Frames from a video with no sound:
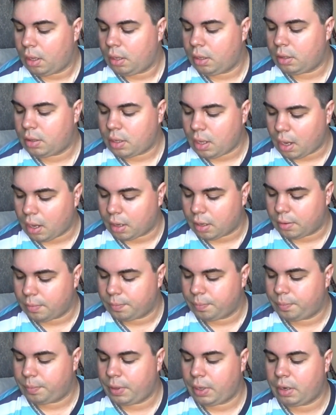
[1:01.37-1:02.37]
Итак,
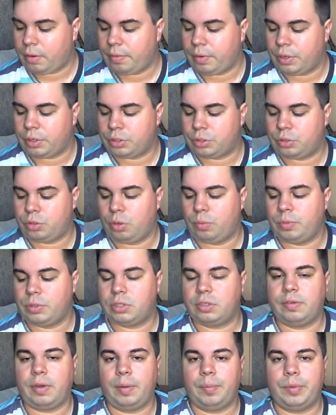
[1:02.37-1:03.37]
первое, что мы
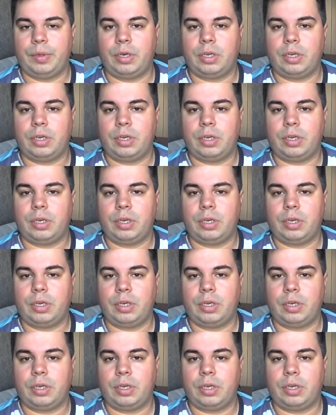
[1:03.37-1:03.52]
с вами